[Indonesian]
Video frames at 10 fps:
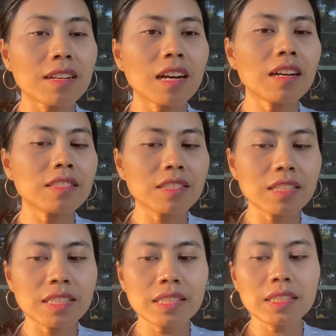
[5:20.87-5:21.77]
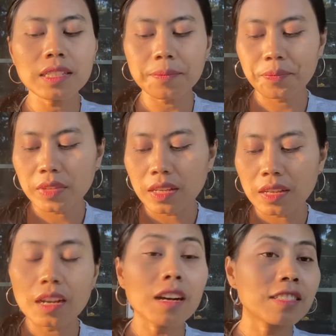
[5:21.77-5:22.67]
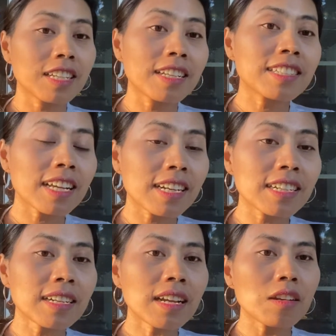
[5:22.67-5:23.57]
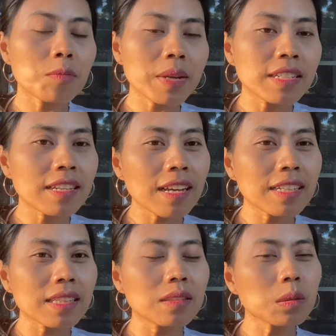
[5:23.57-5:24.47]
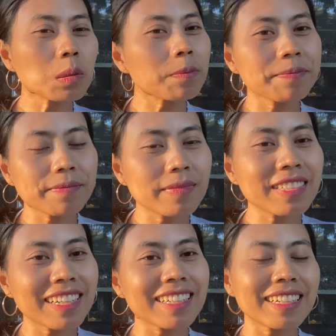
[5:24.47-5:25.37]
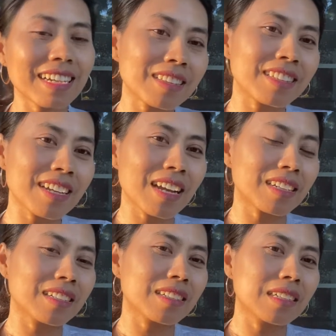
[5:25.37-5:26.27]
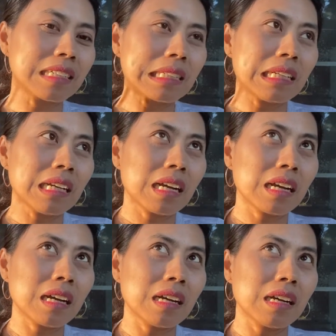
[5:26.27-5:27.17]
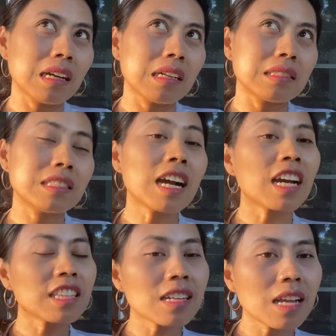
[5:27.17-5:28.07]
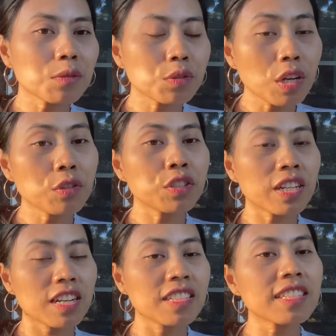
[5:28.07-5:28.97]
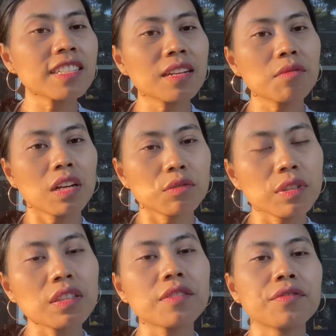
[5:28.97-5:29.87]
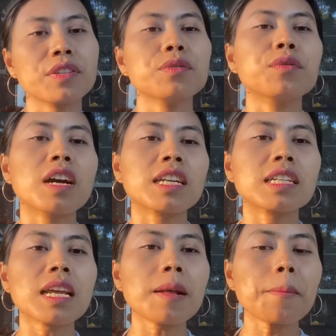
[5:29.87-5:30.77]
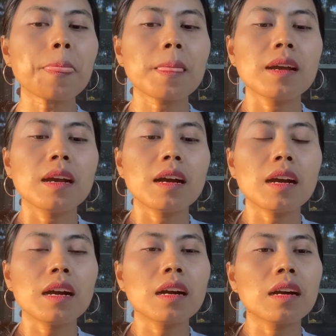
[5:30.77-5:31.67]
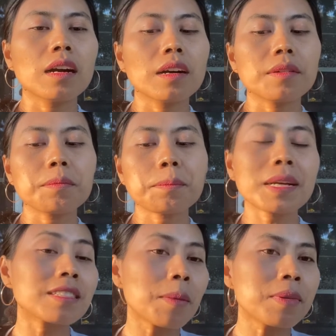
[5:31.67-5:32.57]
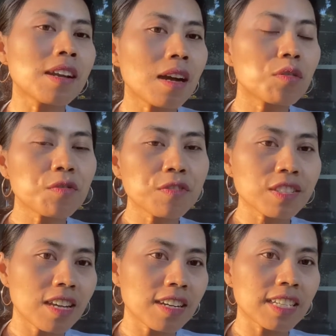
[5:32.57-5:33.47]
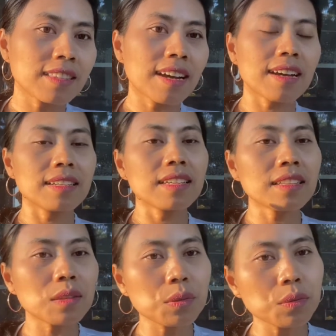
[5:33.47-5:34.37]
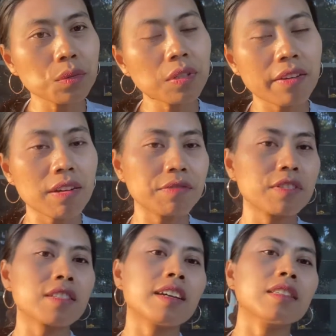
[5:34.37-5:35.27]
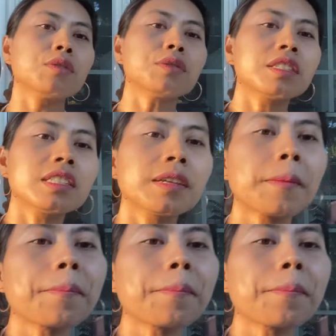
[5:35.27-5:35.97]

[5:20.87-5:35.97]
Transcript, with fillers: uh, jadi uh, saya sarankan kalau medical itu dekat-dekat dengan uh, jangan terlalu jauh jaraknya dengan waktu interview karena uh, masa berlaku visa kita itu kewan visa itu di